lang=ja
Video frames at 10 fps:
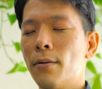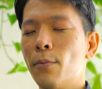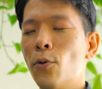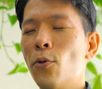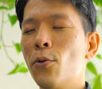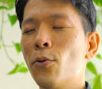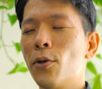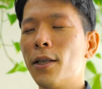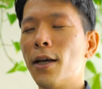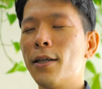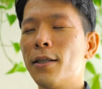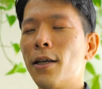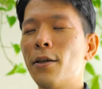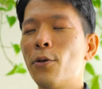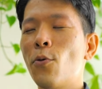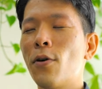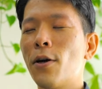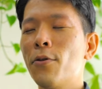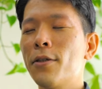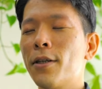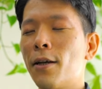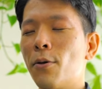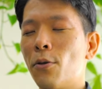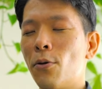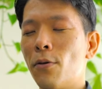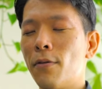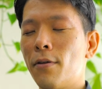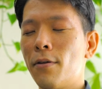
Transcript: 物事に対して評価をしないこと、